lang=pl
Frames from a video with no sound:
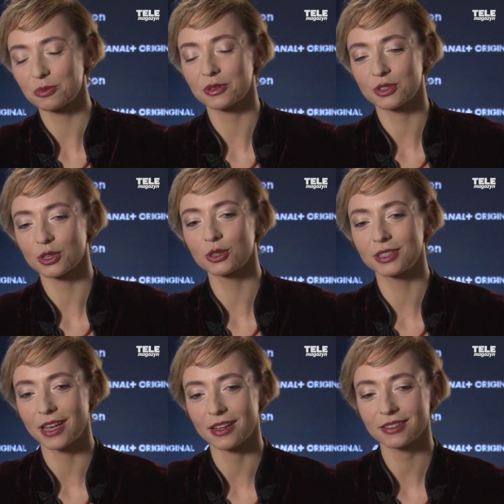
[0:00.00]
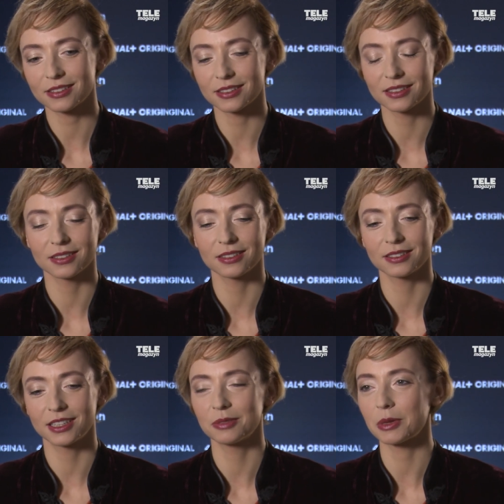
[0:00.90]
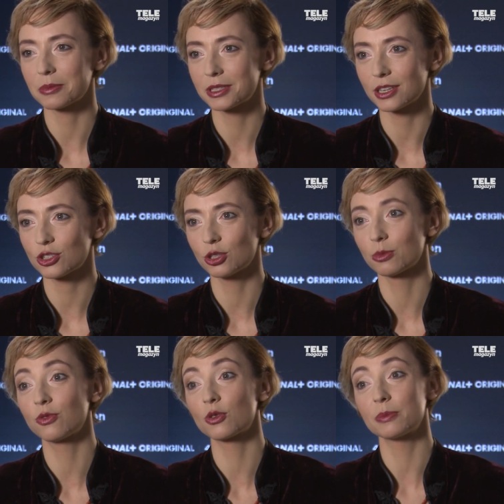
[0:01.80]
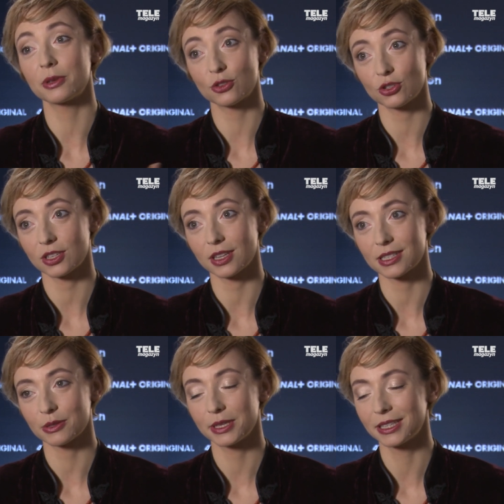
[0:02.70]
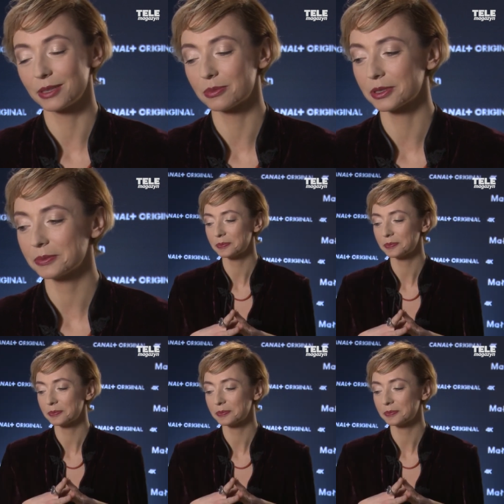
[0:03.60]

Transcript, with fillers: pierwszego dnia, e, kiedy miałam zdjęcie i to był w ogóle pierwszy dzień dla całej ekipy.